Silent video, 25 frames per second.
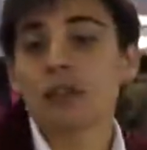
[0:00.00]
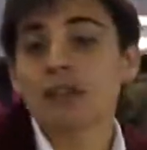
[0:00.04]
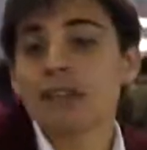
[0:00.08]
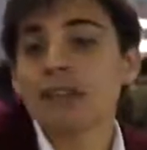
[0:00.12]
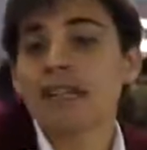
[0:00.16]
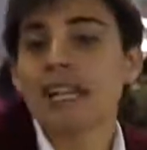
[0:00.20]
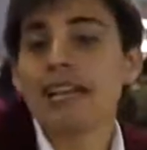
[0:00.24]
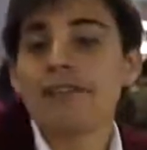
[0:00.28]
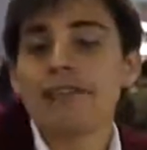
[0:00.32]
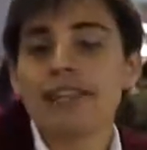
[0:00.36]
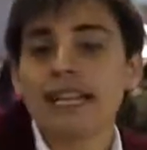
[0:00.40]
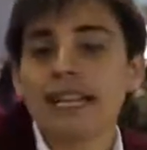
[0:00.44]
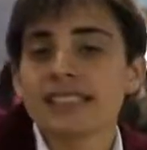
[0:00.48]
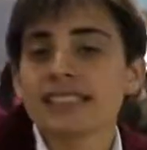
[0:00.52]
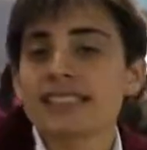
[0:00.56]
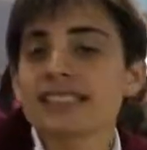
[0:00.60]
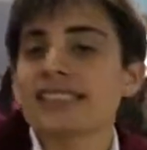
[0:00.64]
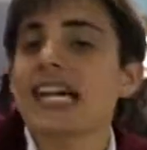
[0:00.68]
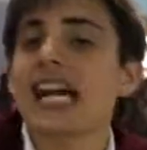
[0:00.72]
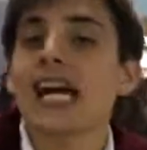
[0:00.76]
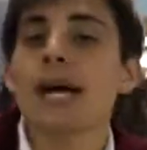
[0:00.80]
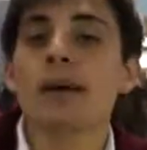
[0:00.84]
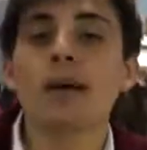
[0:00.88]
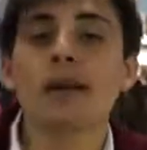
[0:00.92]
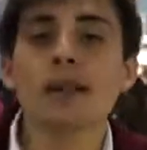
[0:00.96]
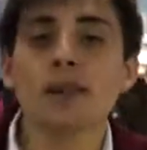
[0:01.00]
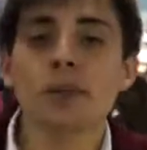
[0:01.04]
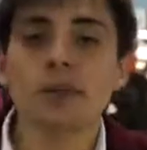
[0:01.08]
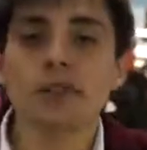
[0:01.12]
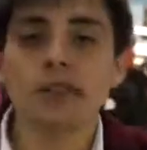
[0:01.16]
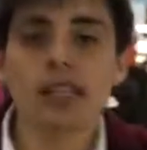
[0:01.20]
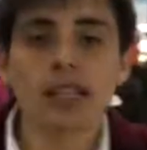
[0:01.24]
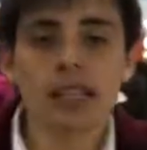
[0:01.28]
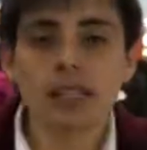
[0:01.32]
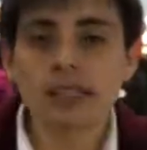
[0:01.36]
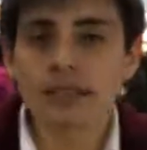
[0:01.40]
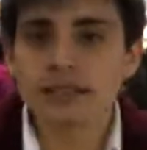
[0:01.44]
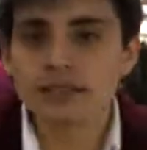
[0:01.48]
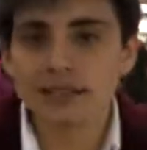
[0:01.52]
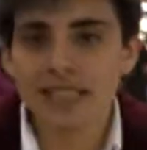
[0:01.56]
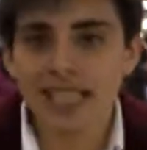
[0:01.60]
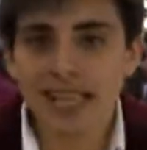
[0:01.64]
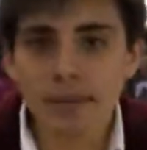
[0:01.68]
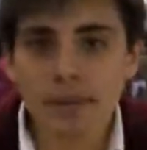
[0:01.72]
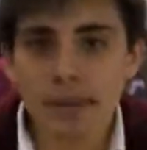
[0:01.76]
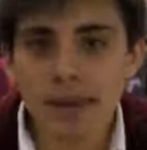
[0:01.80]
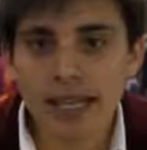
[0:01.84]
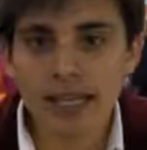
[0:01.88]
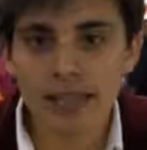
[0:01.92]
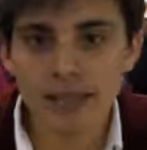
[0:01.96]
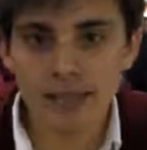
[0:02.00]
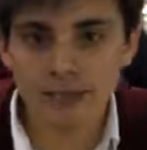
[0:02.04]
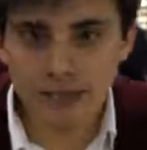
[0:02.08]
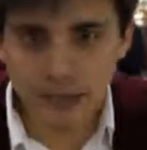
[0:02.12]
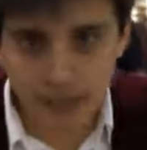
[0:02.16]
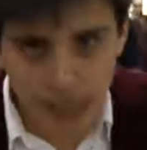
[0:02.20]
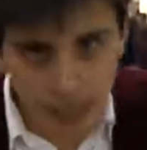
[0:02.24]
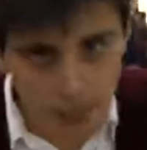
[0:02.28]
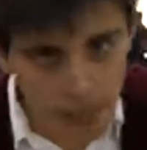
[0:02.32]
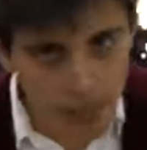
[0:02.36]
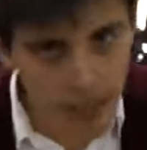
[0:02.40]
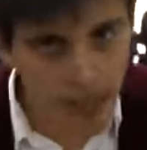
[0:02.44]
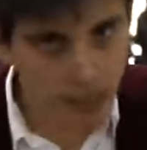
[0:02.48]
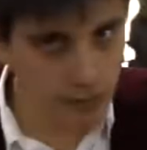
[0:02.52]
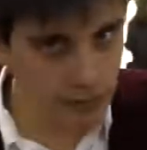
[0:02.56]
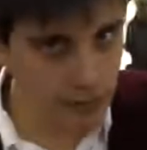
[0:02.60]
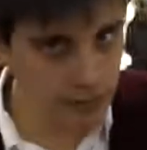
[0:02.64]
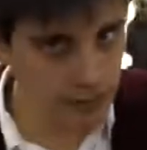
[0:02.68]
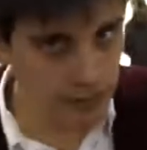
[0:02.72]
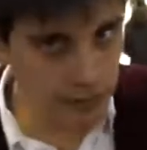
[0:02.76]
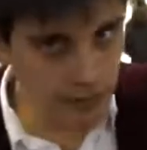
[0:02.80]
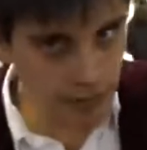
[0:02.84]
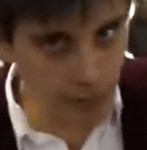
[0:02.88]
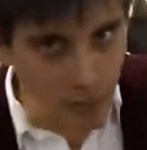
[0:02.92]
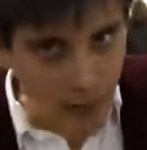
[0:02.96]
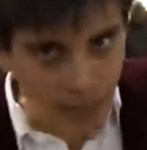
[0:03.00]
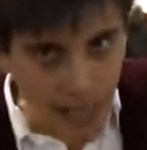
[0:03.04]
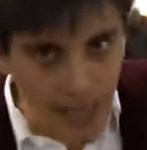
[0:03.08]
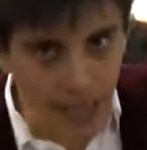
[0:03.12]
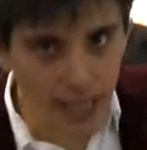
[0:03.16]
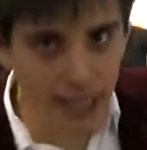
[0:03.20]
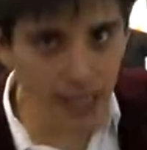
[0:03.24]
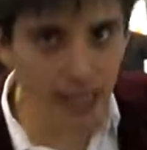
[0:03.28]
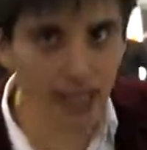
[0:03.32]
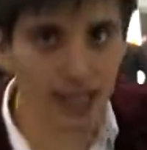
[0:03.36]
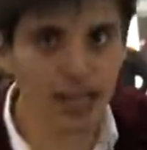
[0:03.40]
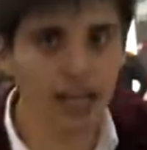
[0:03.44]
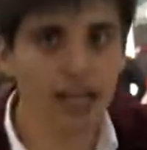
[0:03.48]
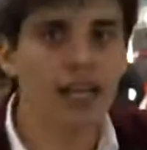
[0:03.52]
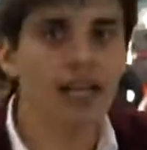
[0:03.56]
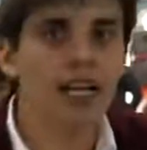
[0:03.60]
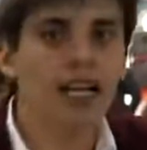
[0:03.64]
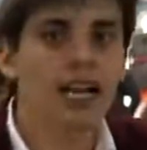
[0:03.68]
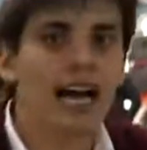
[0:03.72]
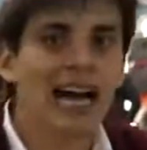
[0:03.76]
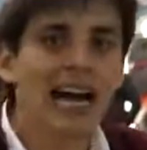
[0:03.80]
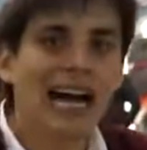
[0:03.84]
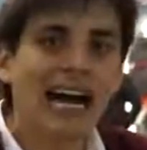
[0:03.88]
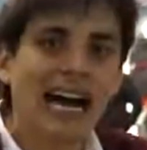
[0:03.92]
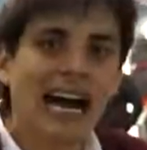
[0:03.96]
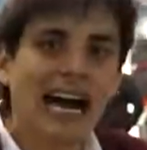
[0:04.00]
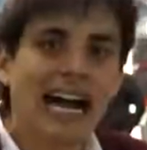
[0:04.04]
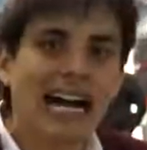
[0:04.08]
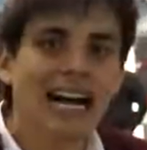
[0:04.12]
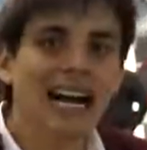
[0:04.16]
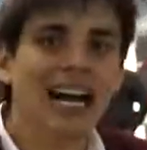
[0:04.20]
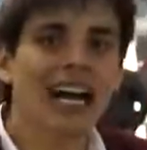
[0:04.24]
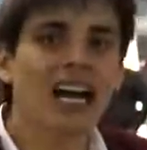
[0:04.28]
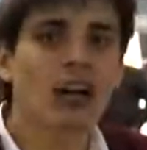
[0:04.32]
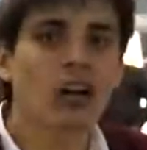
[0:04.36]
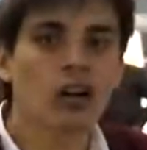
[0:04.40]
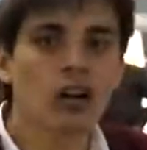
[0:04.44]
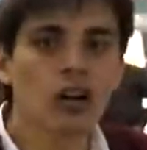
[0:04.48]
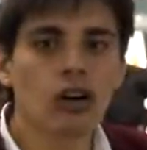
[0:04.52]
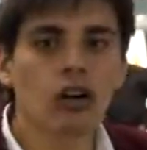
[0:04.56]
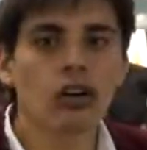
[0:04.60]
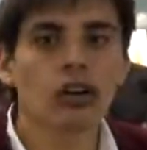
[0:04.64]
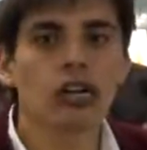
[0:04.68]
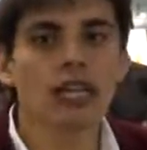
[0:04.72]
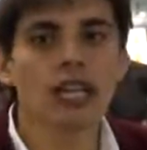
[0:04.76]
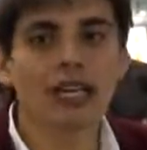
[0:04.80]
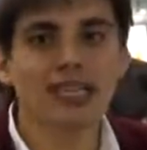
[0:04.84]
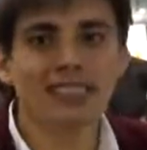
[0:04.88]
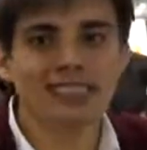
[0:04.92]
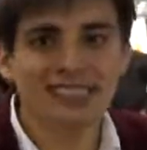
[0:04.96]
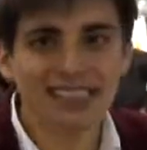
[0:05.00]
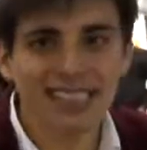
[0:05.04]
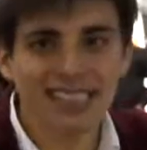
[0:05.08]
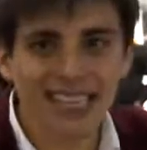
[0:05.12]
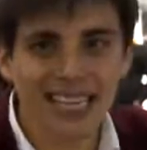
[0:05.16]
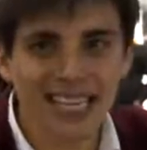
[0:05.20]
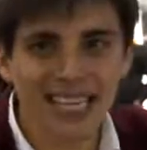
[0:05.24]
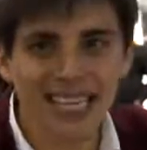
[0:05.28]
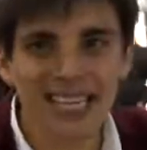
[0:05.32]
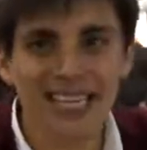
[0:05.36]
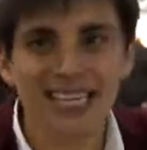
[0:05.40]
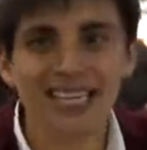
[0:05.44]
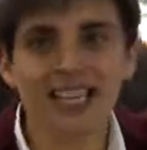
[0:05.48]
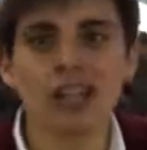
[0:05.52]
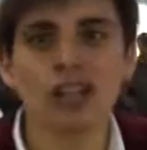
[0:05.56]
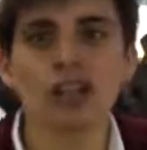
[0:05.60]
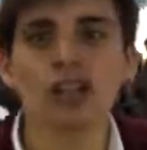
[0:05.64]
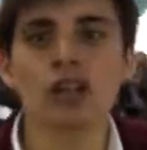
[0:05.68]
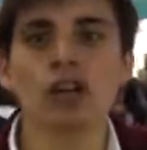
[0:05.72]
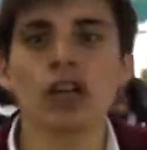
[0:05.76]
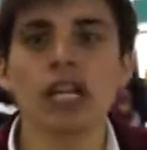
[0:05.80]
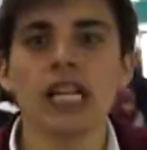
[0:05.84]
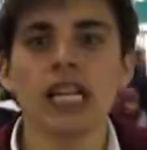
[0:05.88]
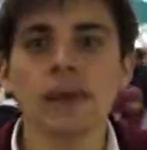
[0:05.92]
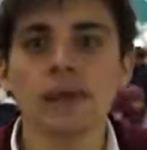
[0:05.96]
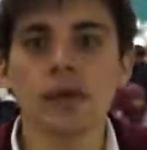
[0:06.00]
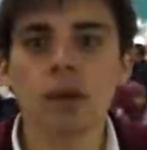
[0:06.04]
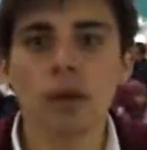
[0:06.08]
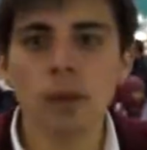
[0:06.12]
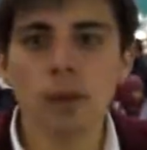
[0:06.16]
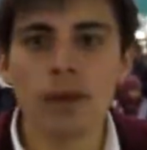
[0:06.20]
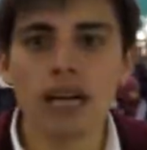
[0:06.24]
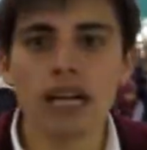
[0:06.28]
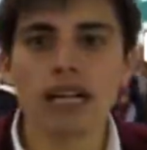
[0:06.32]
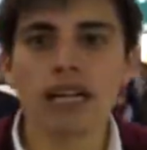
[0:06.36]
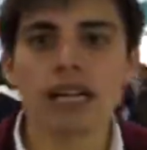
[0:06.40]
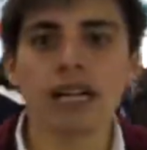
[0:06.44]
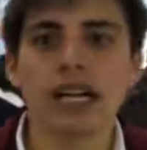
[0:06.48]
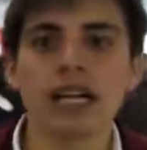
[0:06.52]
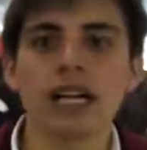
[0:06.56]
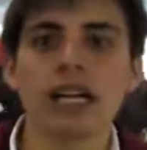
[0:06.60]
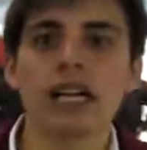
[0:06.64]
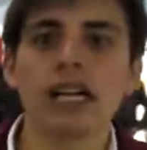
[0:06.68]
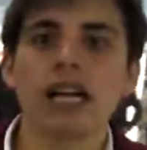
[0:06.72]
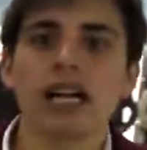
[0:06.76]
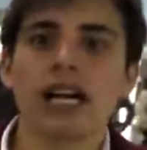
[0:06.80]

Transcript: la feria se está acabando, así que ¿qué esperan? ¿Qué esperan? Vengan acá, corran, chequen, los libros vengan